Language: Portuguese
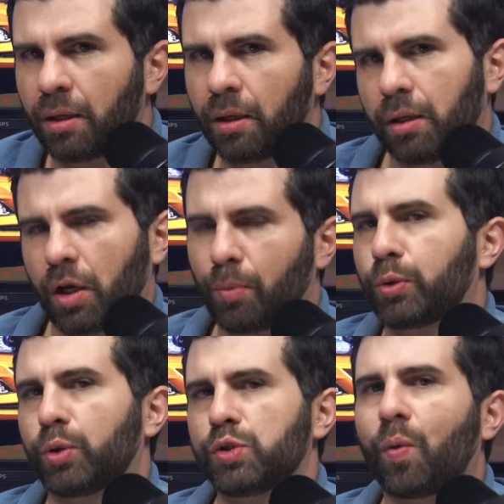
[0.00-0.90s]
que é um
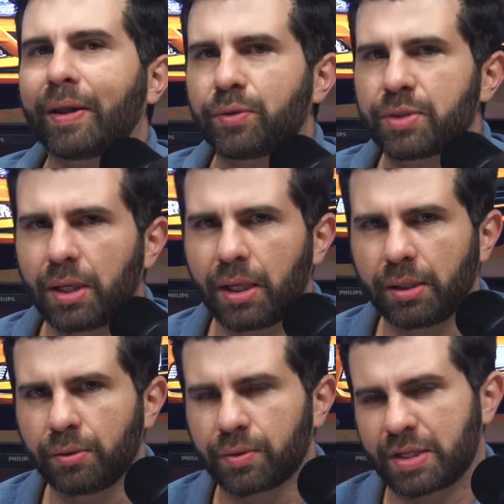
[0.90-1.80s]
motor de 4
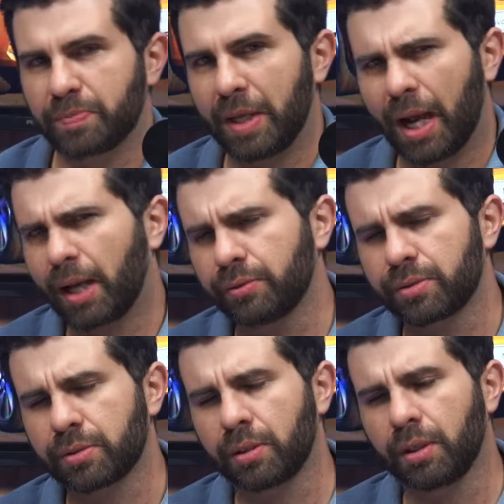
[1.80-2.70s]
cilindros
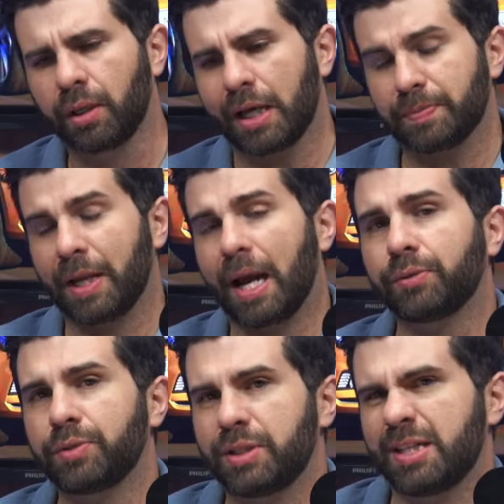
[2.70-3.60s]
aspirados,
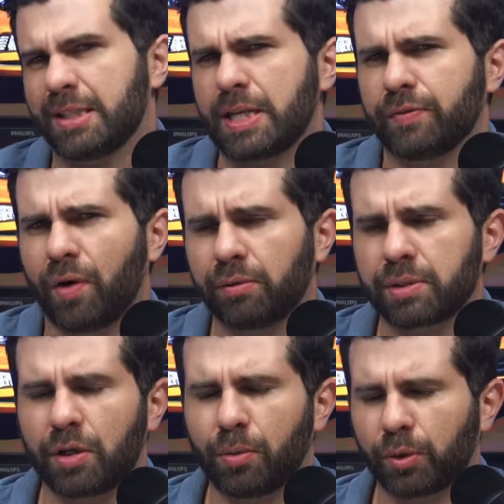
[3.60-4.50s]
aspirado de 16
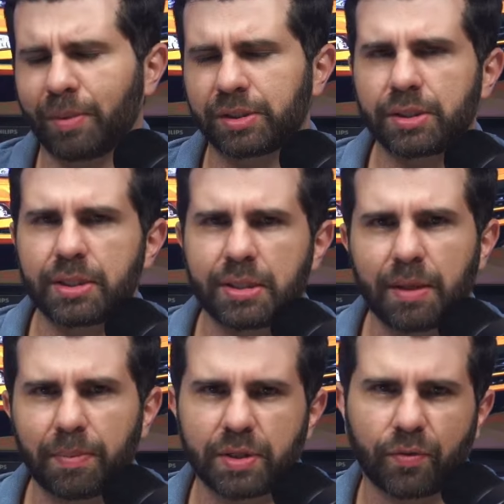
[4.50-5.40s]
válvulas, é um motor bastante
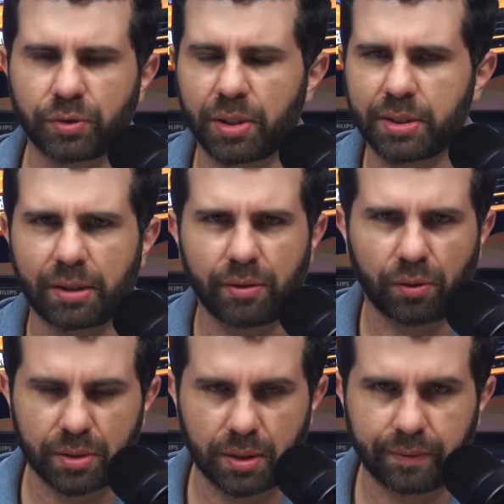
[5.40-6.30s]
simples, que foi utilizado
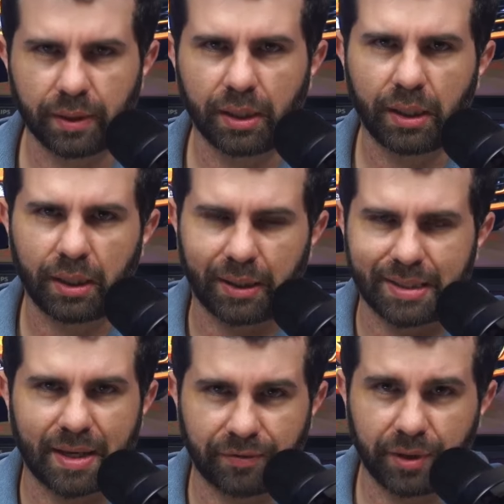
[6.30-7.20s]
inclusive na
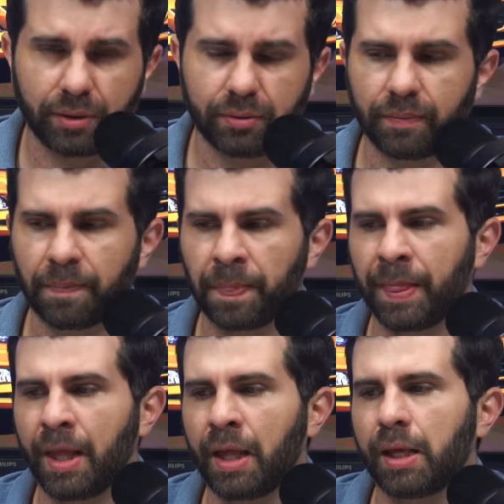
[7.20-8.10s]
Saveiro,
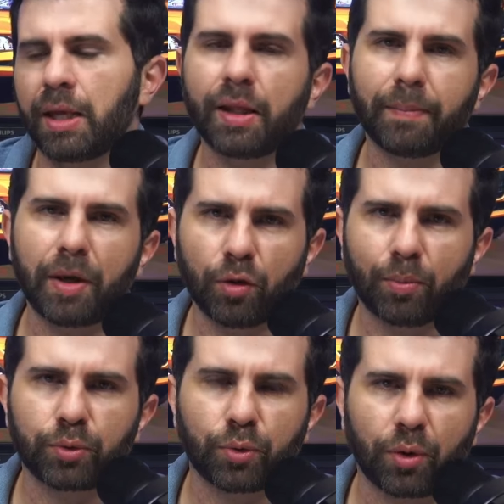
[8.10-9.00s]
e também com
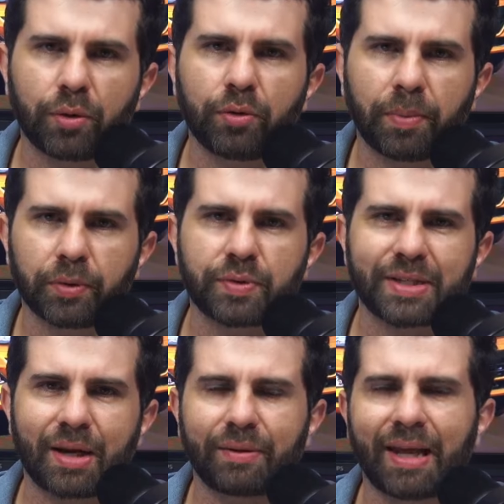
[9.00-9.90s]
motor
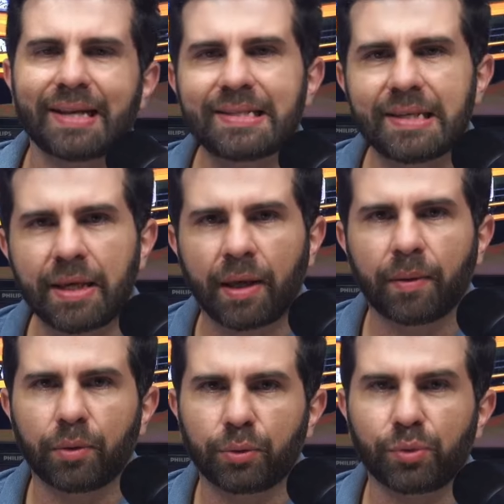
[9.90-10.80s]
1.0 TSI,
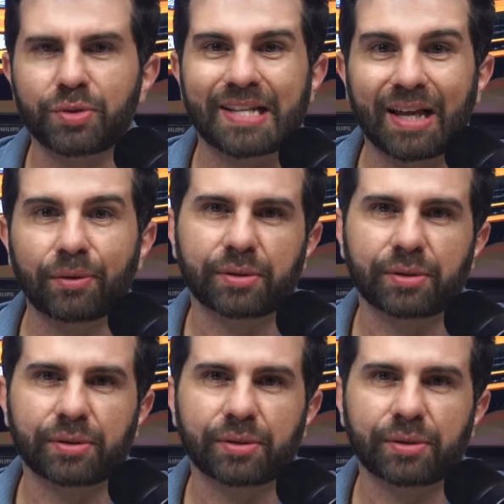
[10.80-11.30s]
o 200